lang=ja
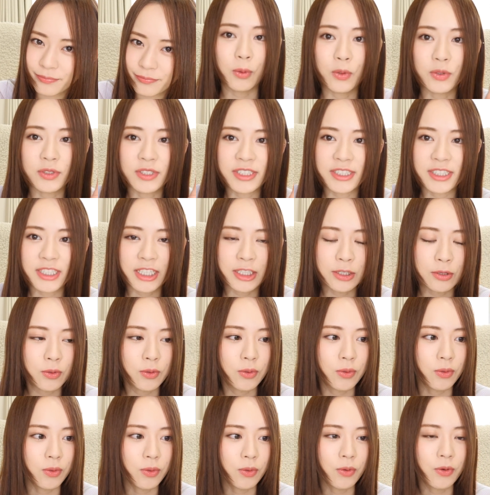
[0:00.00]
こちら
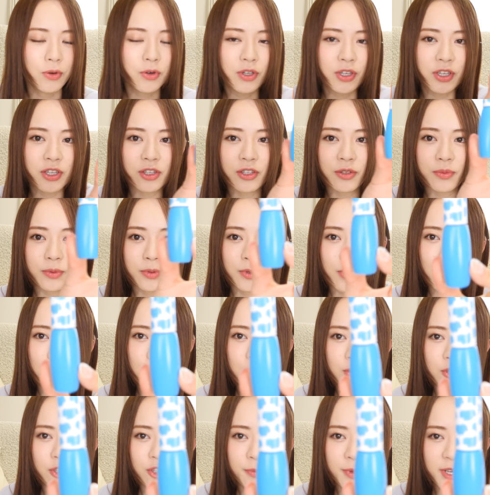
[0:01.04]
の
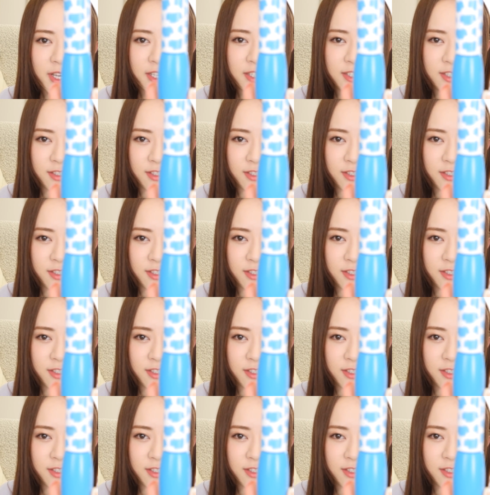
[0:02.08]
オイルブロックベー